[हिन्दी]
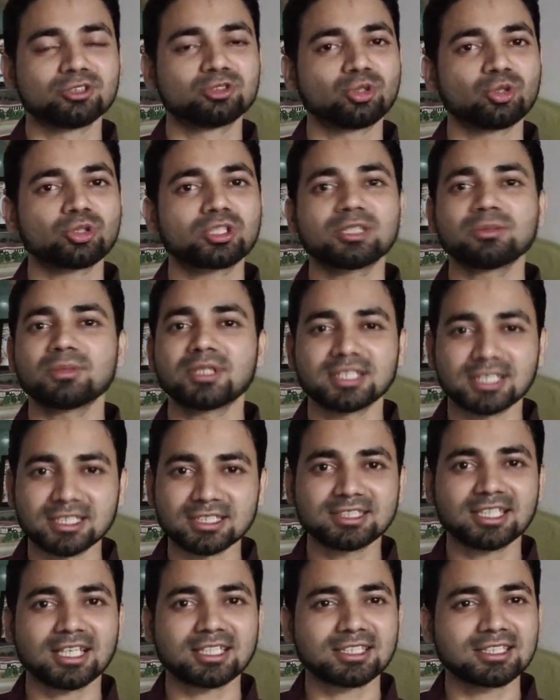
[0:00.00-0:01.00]
जो कि मैं
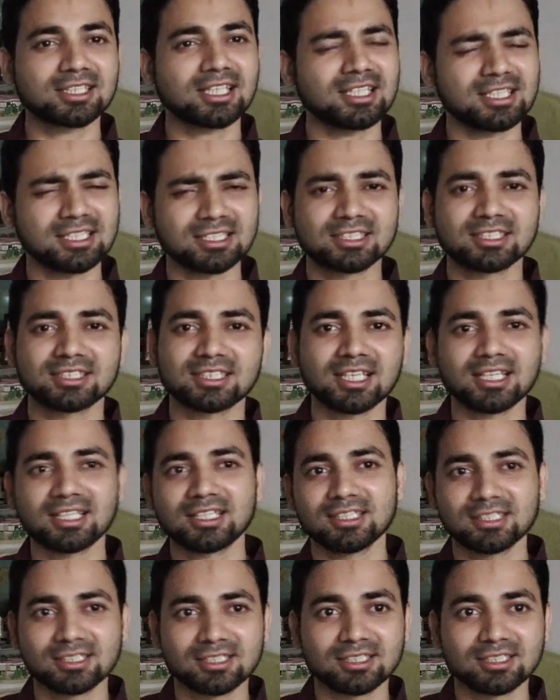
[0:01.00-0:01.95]
नहीं चाहता था इतना